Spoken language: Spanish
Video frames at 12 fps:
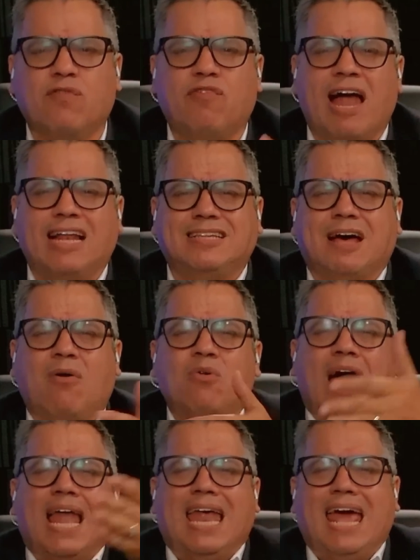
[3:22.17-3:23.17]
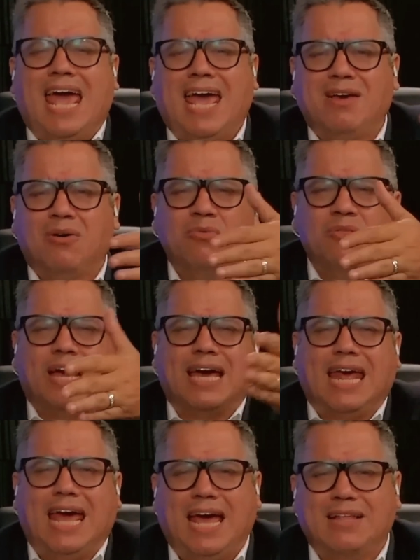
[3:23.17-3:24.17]
falta una ley o un
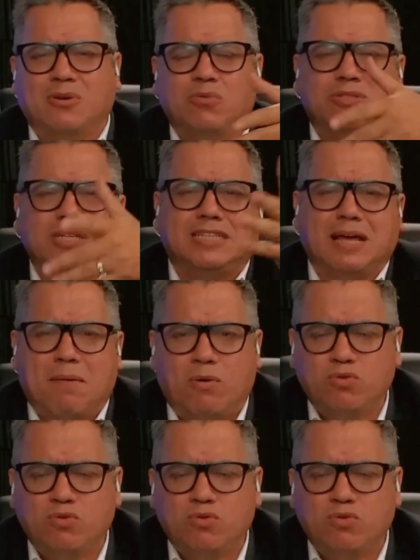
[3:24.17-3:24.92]
decreto o un sistema? O